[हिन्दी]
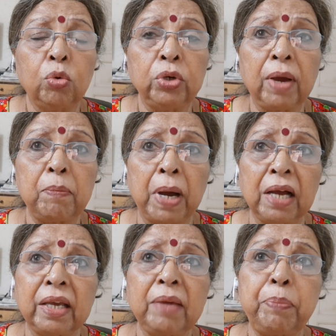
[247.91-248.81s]
उनका
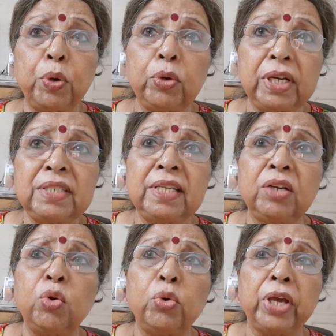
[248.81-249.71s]
बाकी प्रोग्रेस
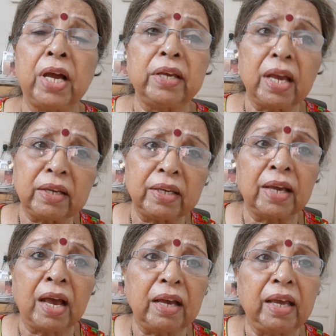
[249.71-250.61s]
देखो क्या क्या किया